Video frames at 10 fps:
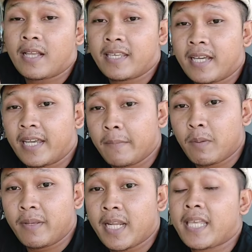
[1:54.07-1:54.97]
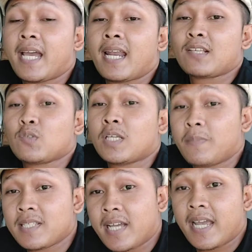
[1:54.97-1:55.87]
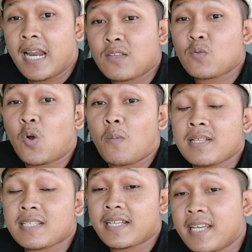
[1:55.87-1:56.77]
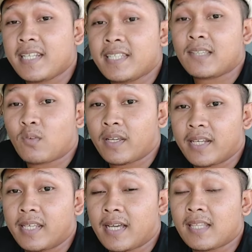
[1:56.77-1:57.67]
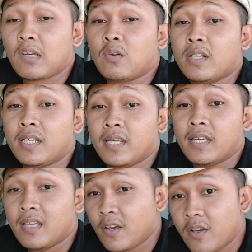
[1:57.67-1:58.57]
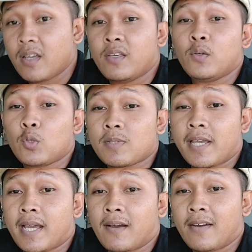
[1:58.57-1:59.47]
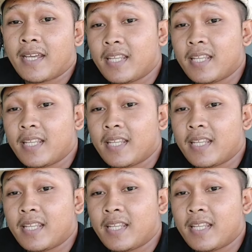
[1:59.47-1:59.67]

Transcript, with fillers: jika ingin meminangnya langsung japri saya langsung komen saja di tiktok ini atau di youtube saya oke